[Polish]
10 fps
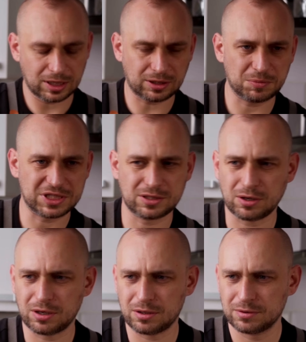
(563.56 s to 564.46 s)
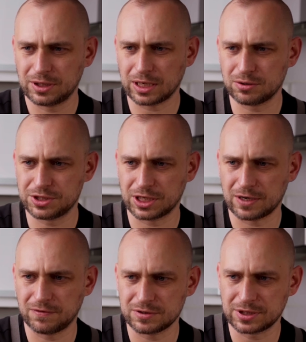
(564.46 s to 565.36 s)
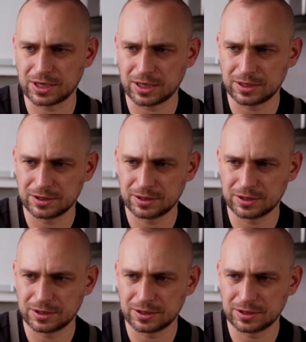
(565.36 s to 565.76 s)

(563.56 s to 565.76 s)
Natomiast to jako ciekawostka